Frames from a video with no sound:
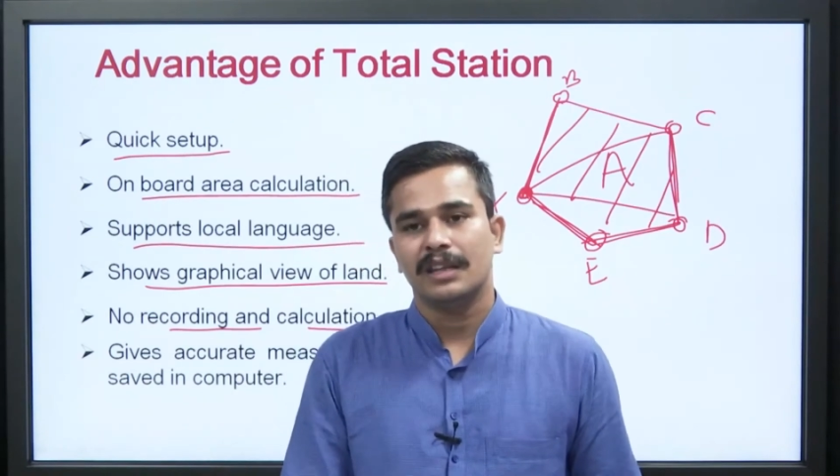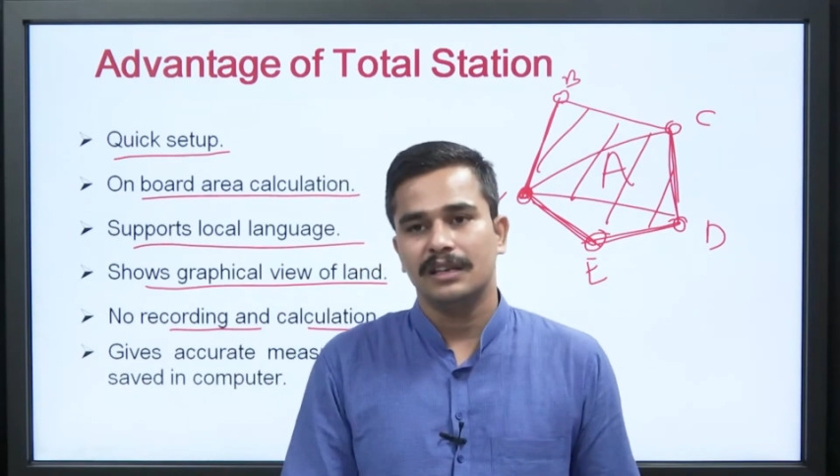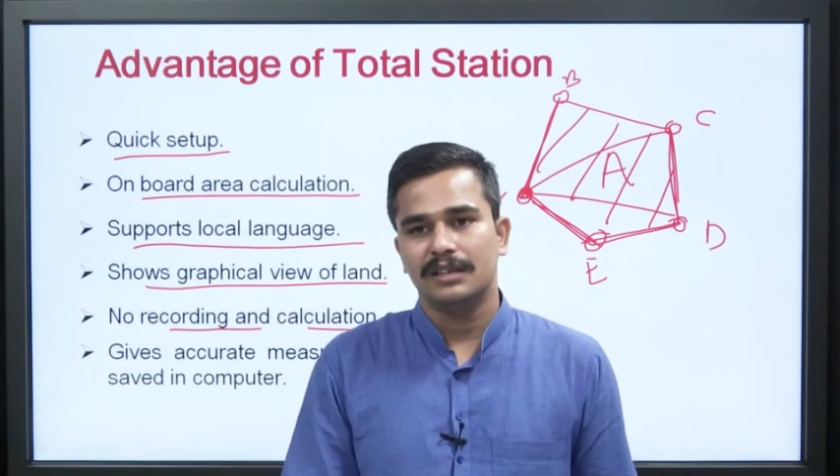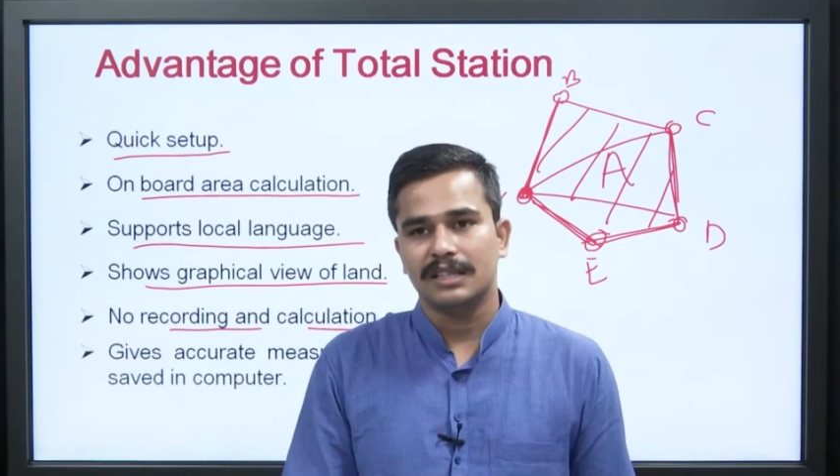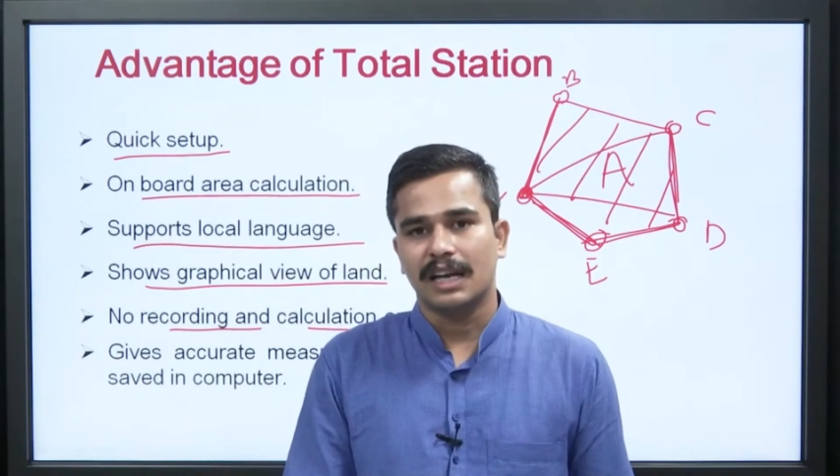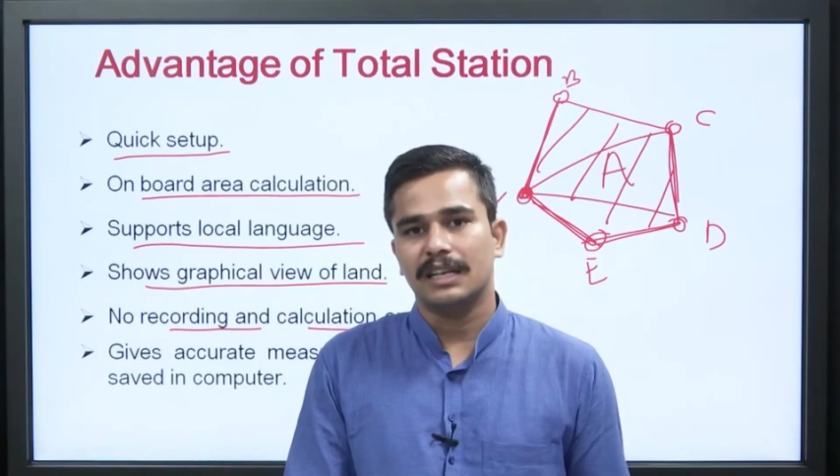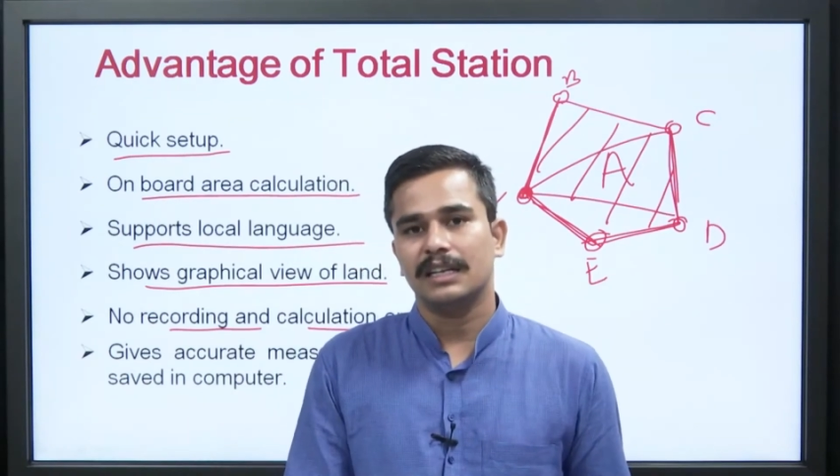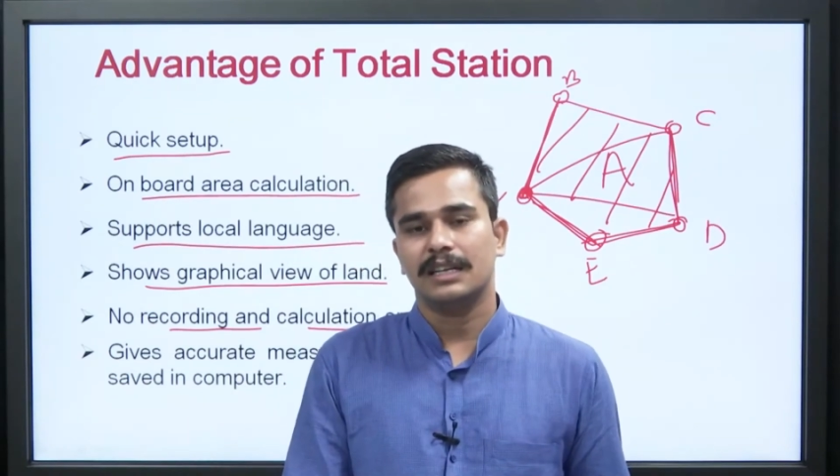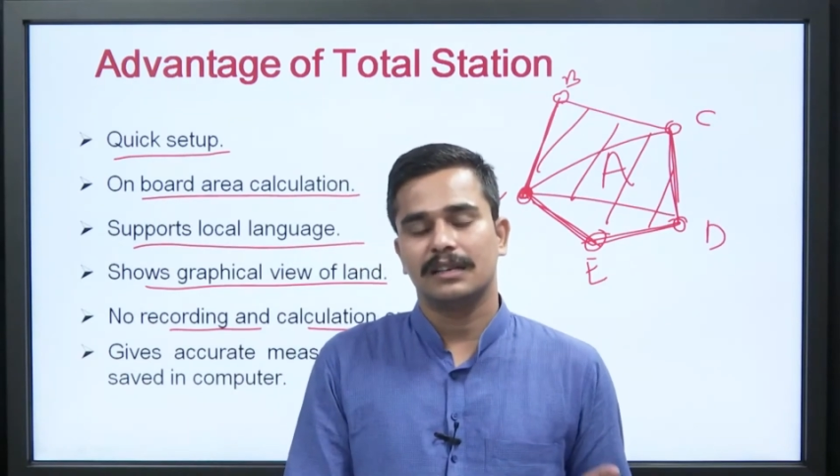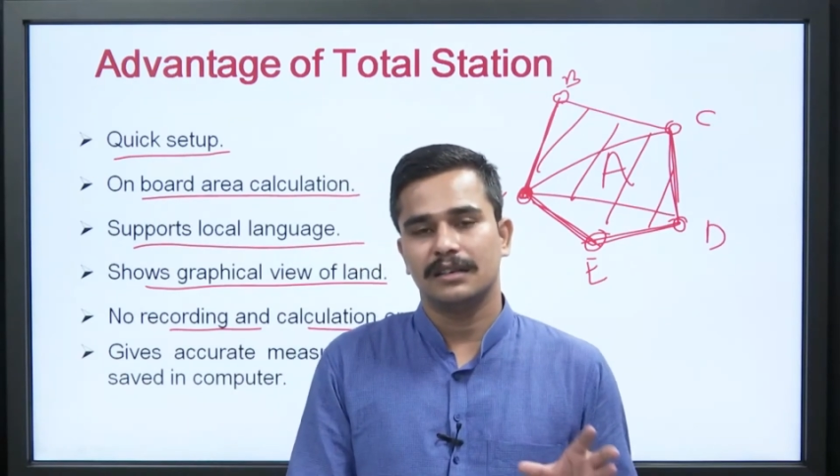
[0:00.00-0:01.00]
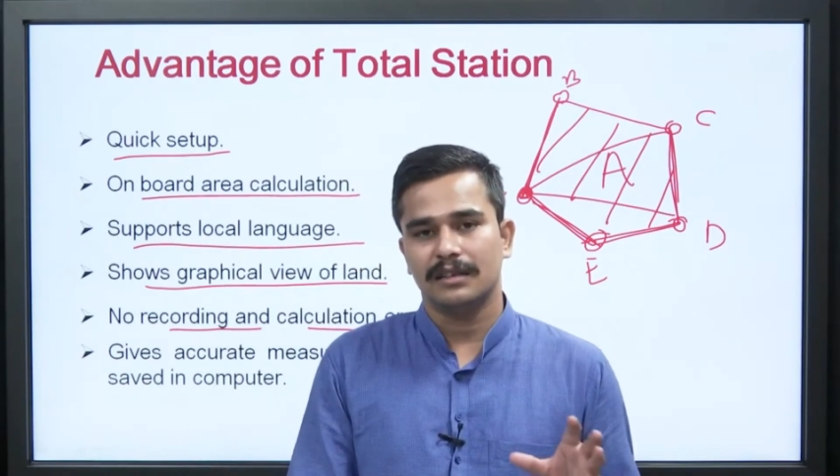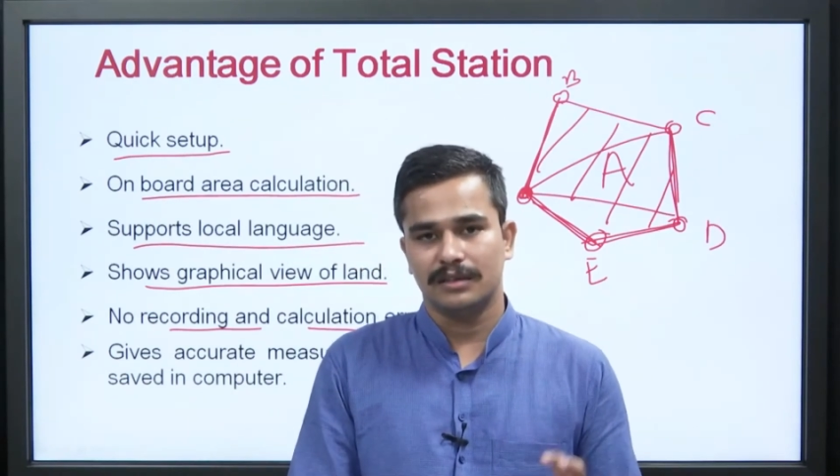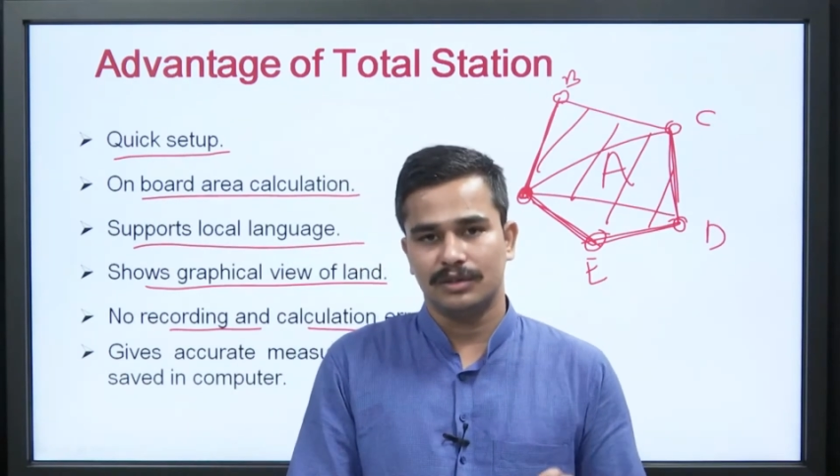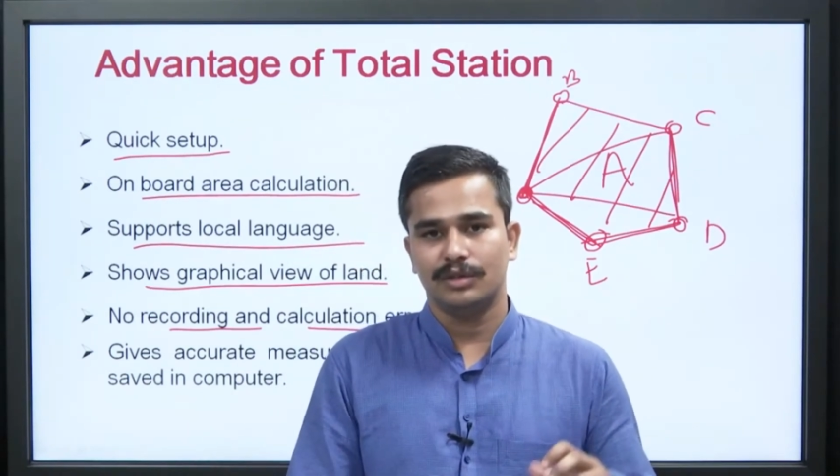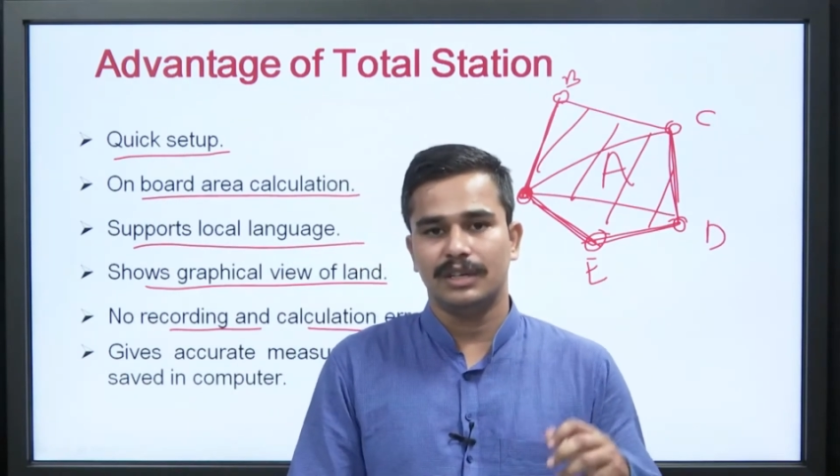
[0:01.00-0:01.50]
के सारे
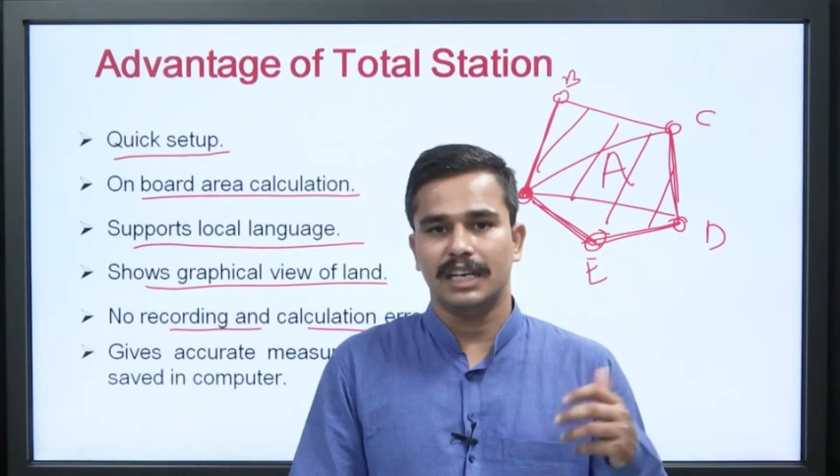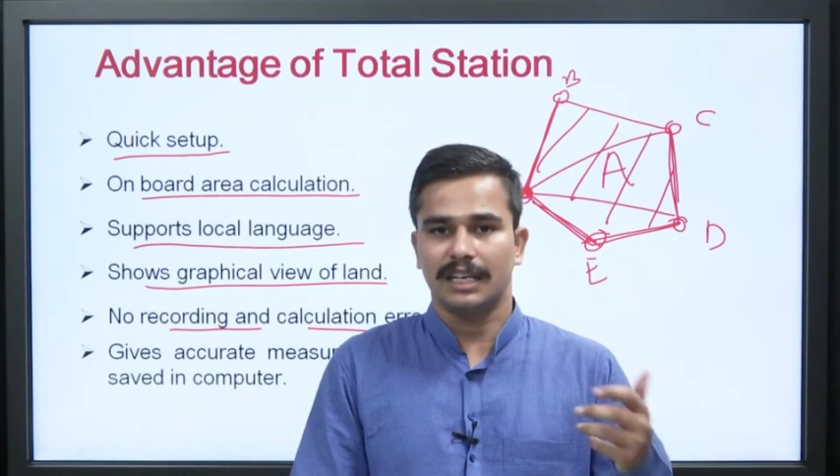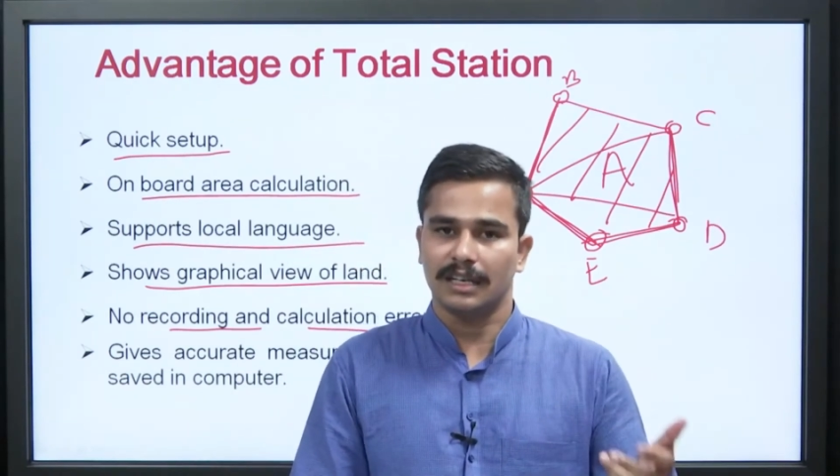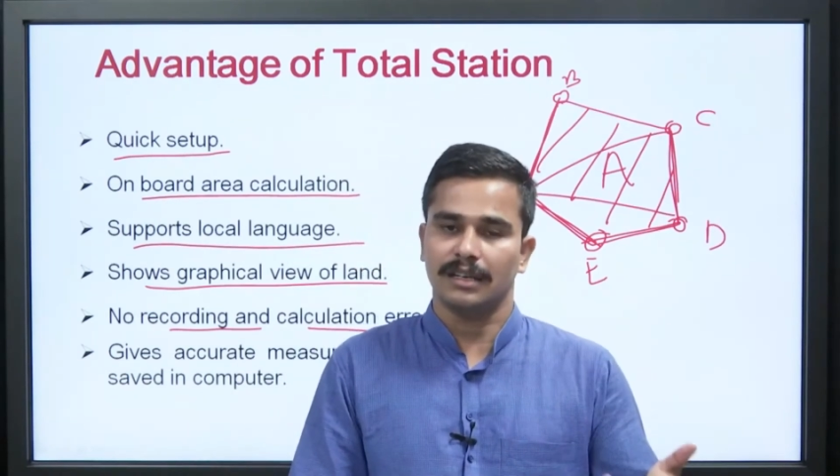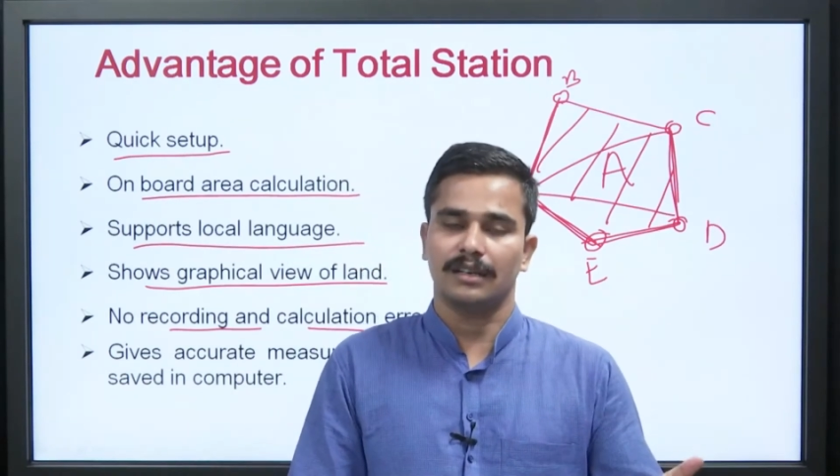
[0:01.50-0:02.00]
जो डेटा